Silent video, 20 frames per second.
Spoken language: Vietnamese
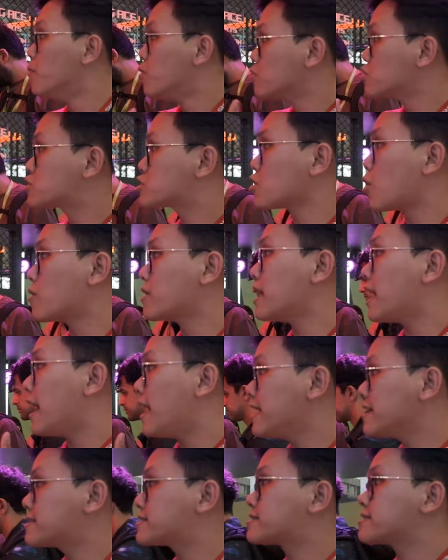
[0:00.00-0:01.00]
Moonstone
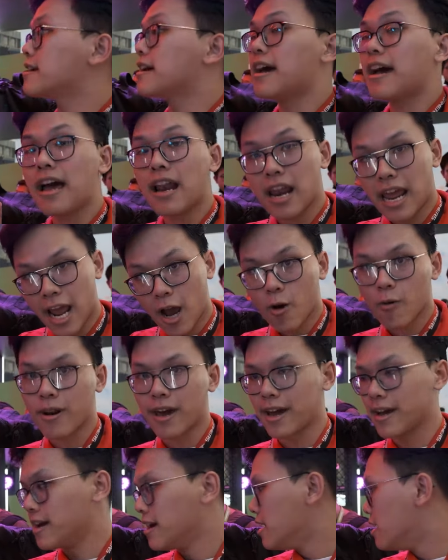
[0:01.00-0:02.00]
Ace L
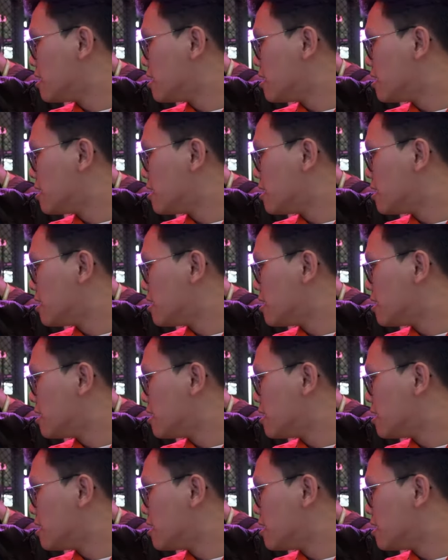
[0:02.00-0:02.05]
này.